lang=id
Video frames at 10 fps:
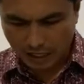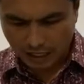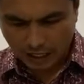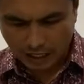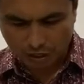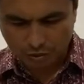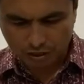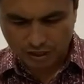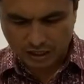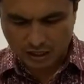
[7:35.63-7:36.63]
kalau
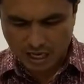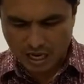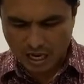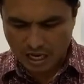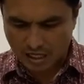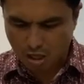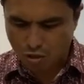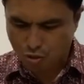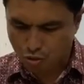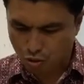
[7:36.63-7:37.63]
tidak ada
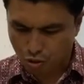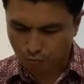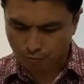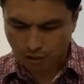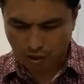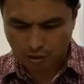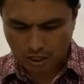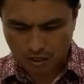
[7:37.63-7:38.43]
hukum Taurat.